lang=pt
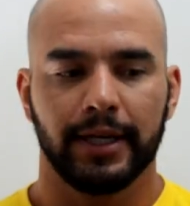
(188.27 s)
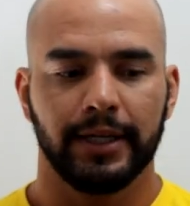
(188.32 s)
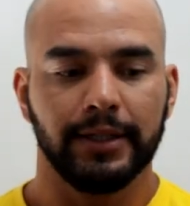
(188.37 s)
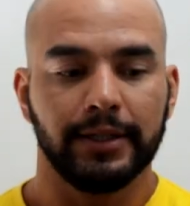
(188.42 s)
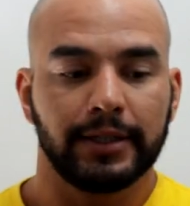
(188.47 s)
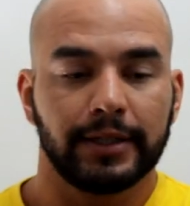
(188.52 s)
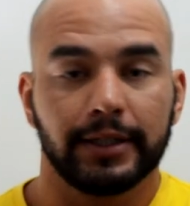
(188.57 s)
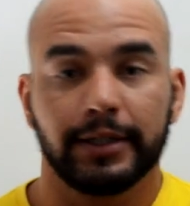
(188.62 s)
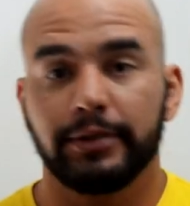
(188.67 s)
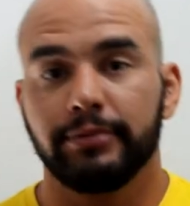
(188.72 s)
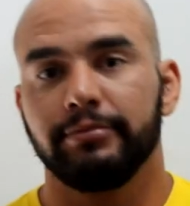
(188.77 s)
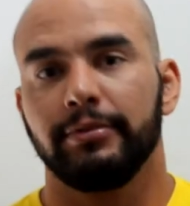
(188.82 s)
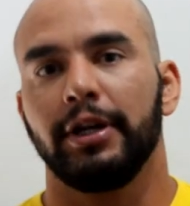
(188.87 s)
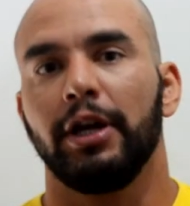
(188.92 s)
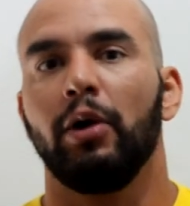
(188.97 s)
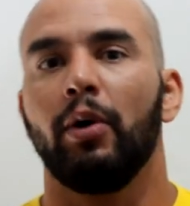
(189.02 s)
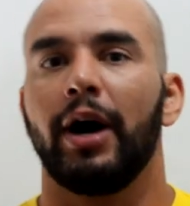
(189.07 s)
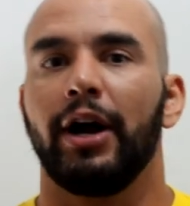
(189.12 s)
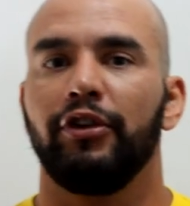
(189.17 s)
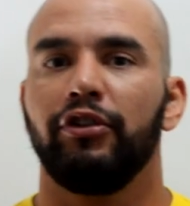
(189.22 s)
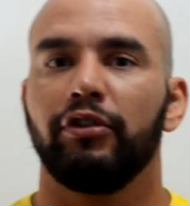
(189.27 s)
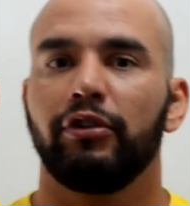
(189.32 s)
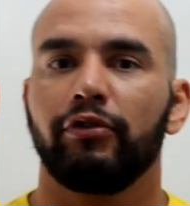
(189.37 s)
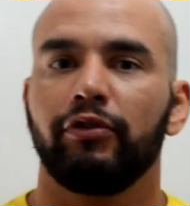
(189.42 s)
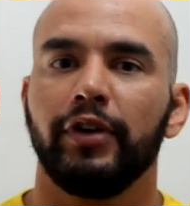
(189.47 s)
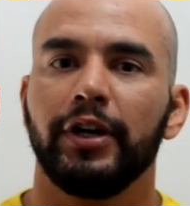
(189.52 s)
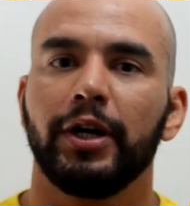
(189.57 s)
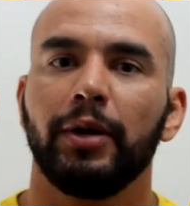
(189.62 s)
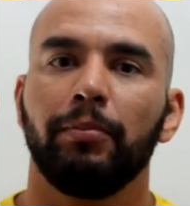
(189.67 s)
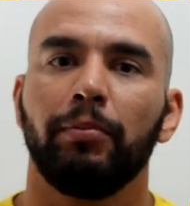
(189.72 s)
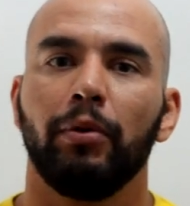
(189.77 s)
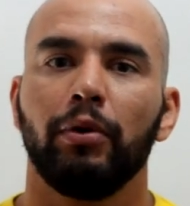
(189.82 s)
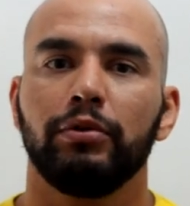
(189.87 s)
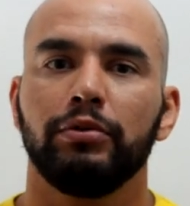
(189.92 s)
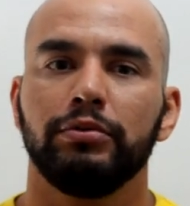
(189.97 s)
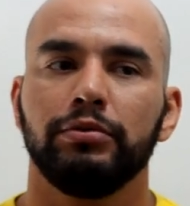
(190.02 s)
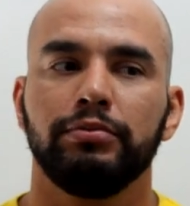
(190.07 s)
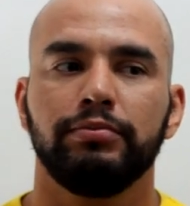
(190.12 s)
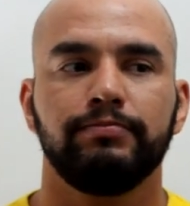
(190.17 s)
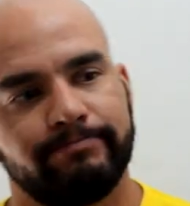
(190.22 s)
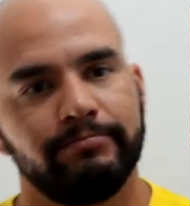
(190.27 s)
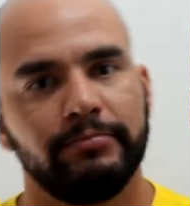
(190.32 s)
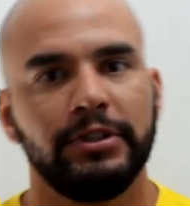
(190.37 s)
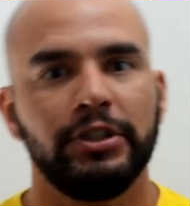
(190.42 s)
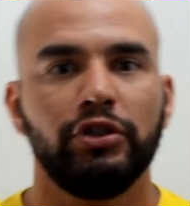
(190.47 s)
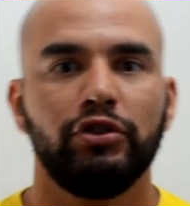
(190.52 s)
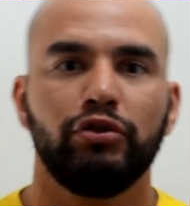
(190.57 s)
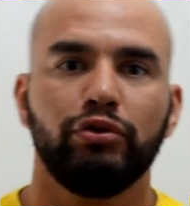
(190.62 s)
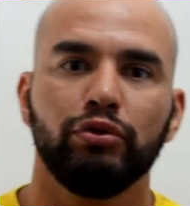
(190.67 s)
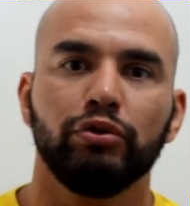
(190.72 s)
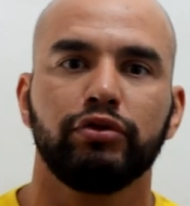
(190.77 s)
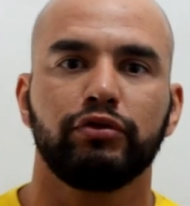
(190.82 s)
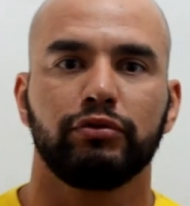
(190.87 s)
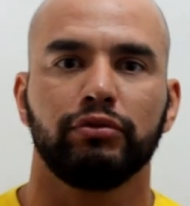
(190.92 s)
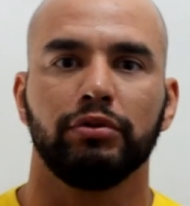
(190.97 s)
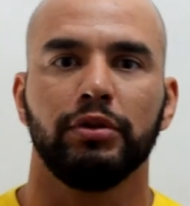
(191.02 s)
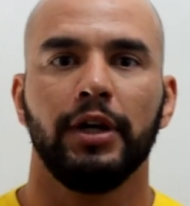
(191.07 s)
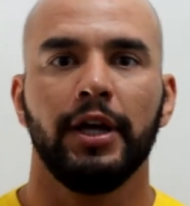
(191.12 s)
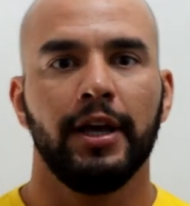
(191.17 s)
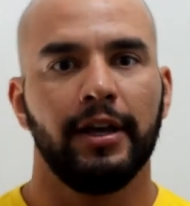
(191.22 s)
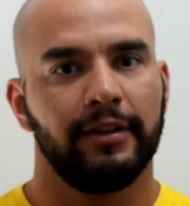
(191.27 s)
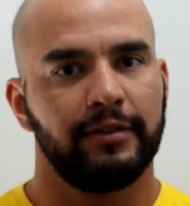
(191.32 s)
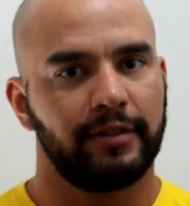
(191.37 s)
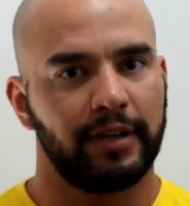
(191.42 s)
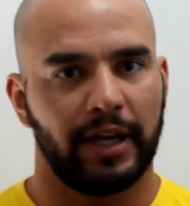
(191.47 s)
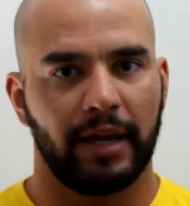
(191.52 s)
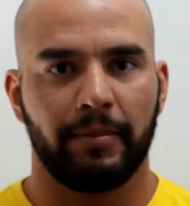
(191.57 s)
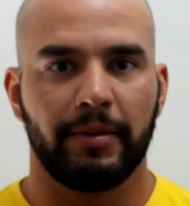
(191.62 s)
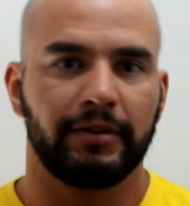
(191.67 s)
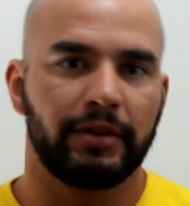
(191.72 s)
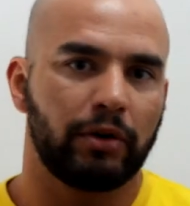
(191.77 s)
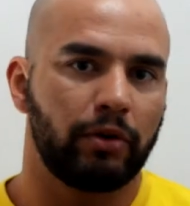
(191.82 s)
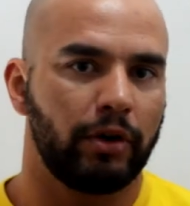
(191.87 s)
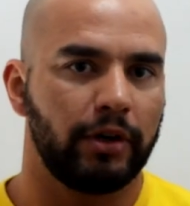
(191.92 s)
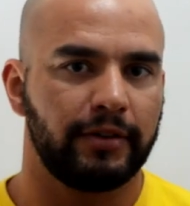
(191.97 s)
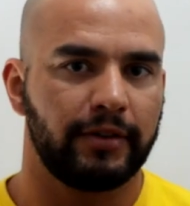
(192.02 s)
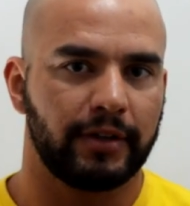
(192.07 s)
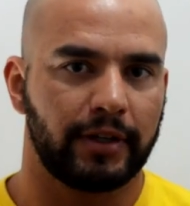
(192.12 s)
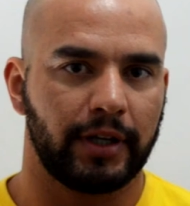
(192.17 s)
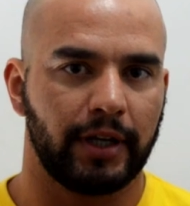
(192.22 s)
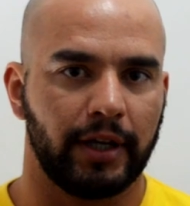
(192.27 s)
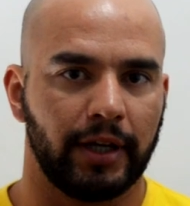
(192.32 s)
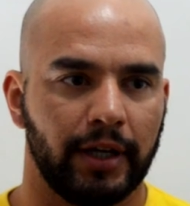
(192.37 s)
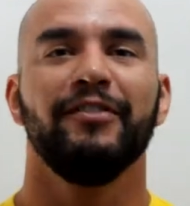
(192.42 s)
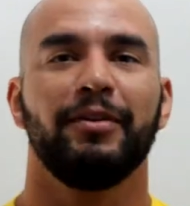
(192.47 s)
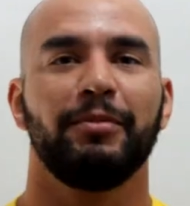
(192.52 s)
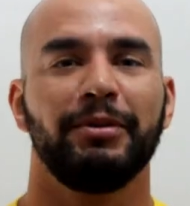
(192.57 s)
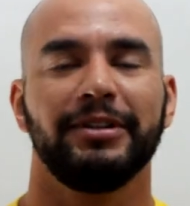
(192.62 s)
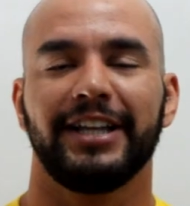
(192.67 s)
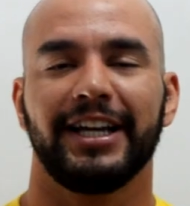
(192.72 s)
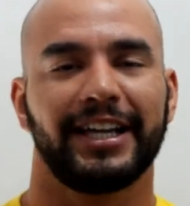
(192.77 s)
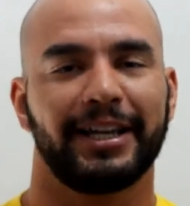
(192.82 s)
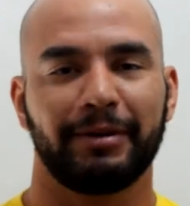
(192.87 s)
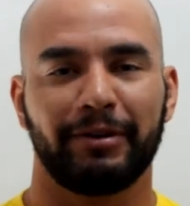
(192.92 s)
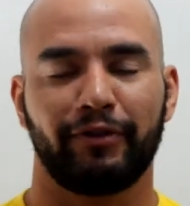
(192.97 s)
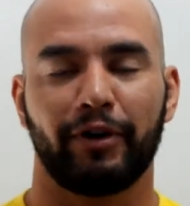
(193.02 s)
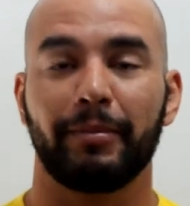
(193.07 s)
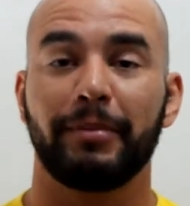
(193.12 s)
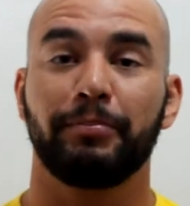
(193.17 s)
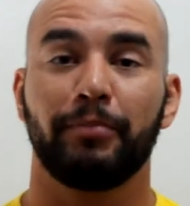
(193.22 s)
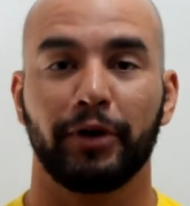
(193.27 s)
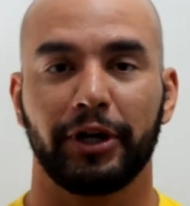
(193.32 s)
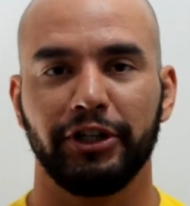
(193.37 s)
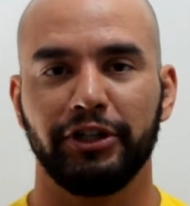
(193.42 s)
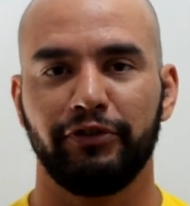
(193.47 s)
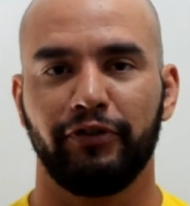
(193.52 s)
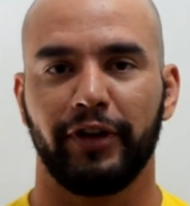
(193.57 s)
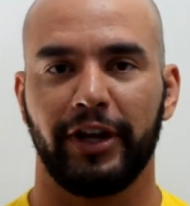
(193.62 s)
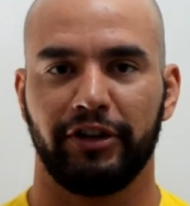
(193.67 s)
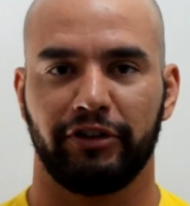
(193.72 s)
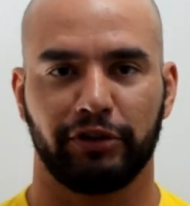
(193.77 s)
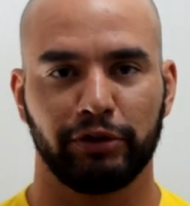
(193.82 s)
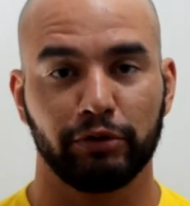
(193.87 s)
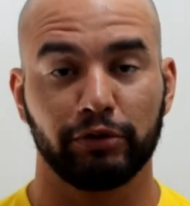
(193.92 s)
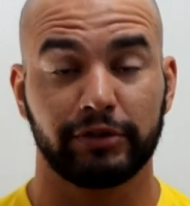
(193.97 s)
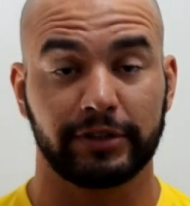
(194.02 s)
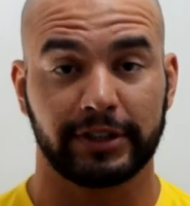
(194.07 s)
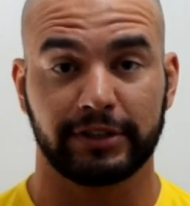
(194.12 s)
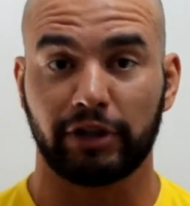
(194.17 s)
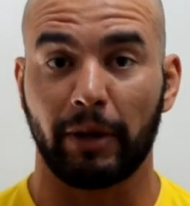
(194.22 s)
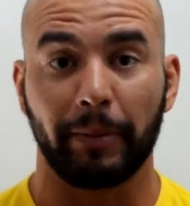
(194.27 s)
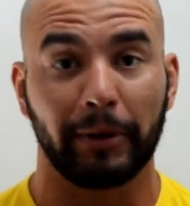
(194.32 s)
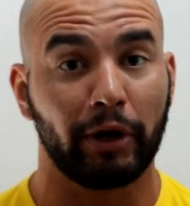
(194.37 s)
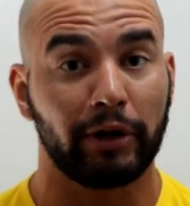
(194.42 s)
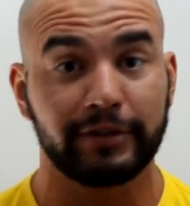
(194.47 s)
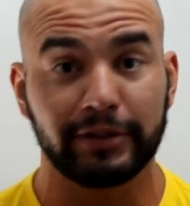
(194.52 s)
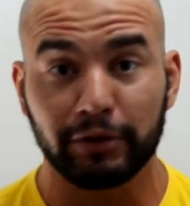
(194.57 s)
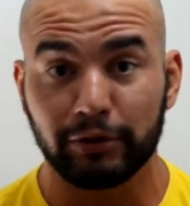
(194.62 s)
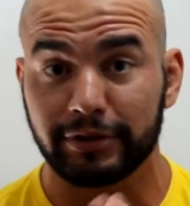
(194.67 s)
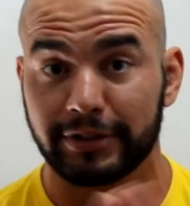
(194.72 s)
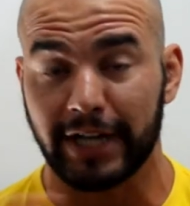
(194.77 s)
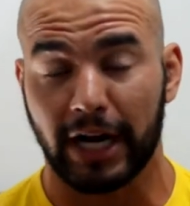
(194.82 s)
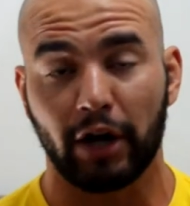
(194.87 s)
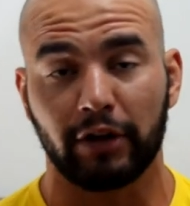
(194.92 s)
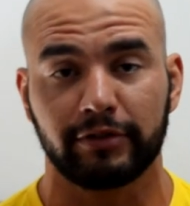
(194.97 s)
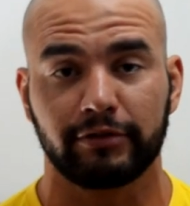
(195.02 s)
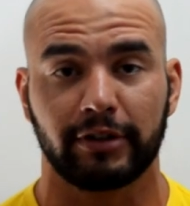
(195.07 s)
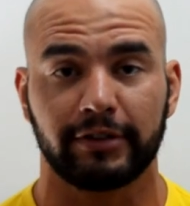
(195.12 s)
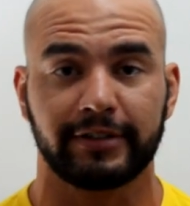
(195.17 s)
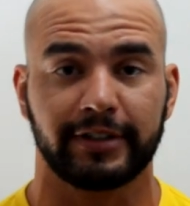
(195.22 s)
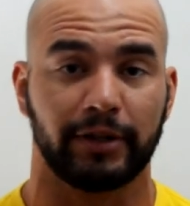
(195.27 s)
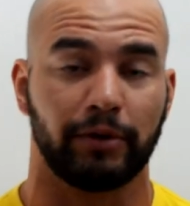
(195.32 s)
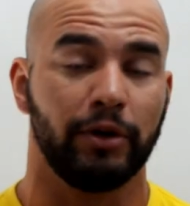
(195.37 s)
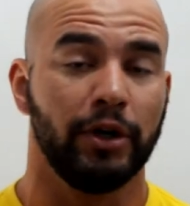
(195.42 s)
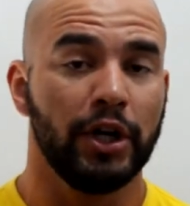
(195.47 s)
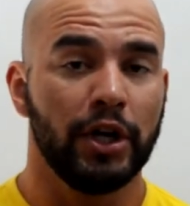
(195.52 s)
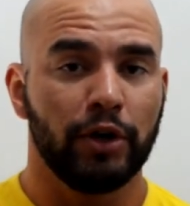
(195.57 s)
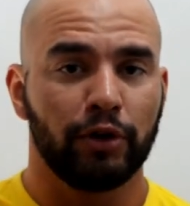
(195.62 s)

Então, eu acho que fica um pouco injusto. Seria a mesma coisa aqui. Vamos botar aqui uma forma um pouquinho diferente, só para nós ilustrar uma situação.